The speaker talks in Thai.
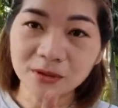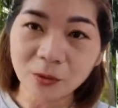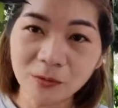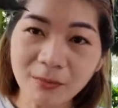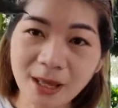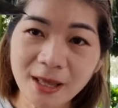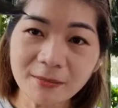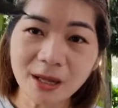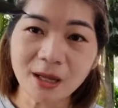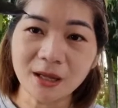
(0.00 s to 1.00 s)
ต้นแม่
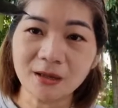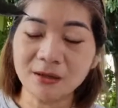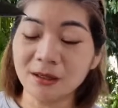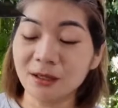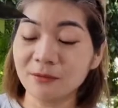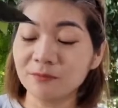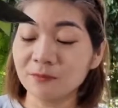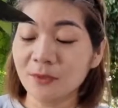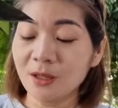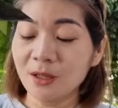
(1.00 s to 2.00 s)
มานะคะ
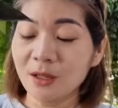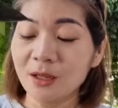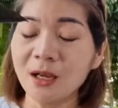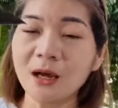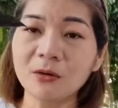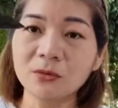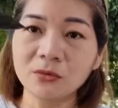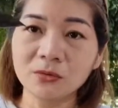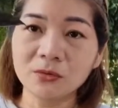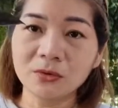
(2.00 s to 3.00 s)
เรา
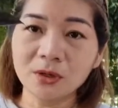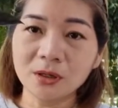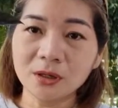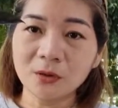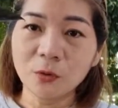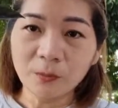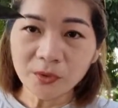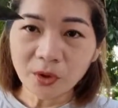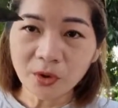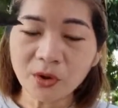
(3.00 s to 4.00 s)
งบ
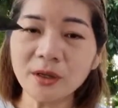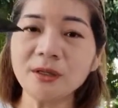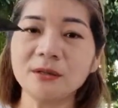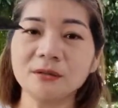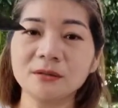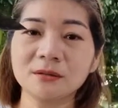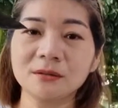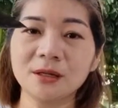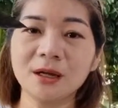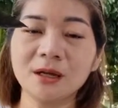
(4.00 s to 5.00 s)
น้อย
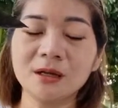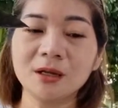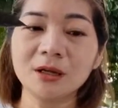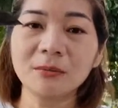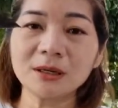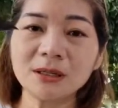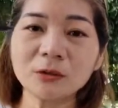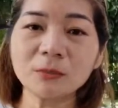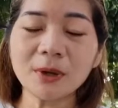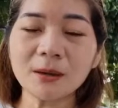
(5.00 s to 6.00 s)
นะคะ บางที
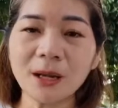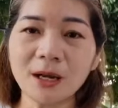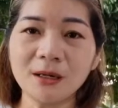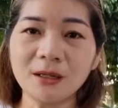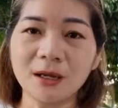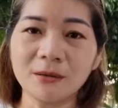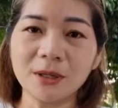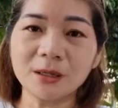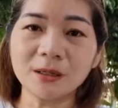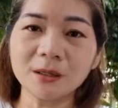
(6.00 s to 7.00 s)
ต้นแม่พันเนี่ย
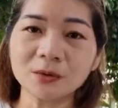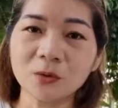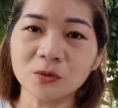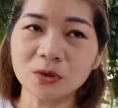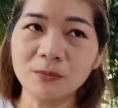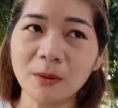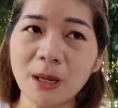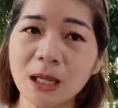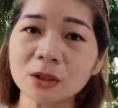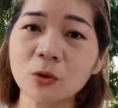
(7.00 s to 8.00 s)
มันก็ตกอยู่ที่ประ
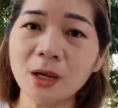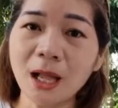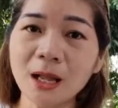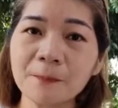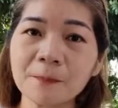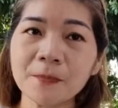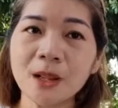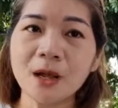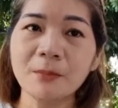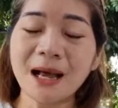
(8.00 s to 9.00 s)
มาณต้นละ
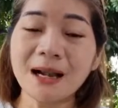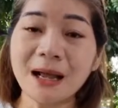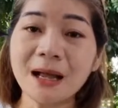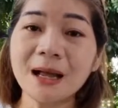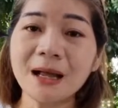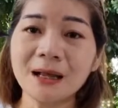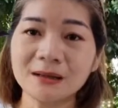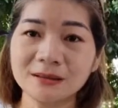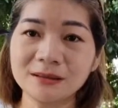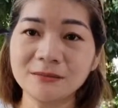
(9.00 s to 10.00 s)
พันห้า
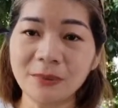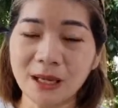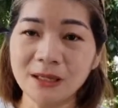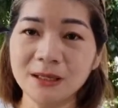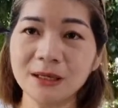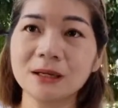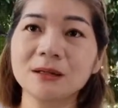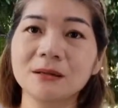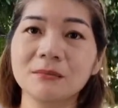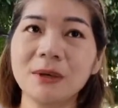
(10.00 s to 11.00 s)
ขึ้นไปนะคะ
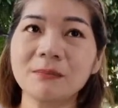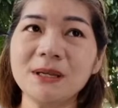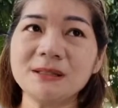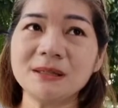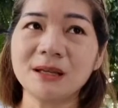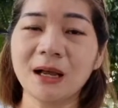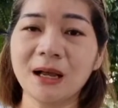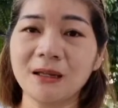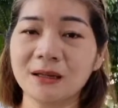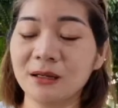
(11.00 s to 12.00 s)
แบ็กเมจิก
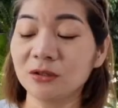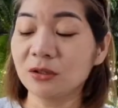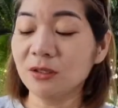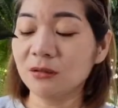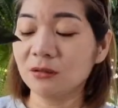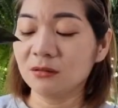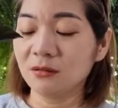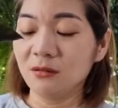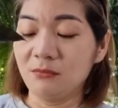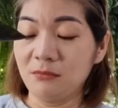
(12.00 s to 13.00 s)
กายนะคะ ตอนนี้ก็
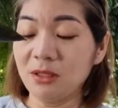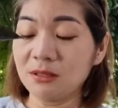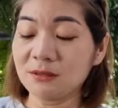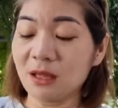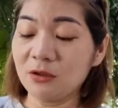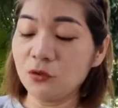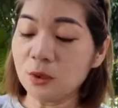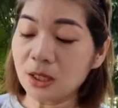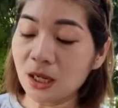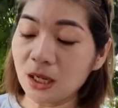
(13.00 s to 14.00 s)
มีกระแสอยู่
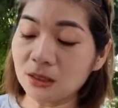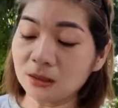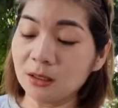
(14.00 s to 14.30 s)
เหมือนกัน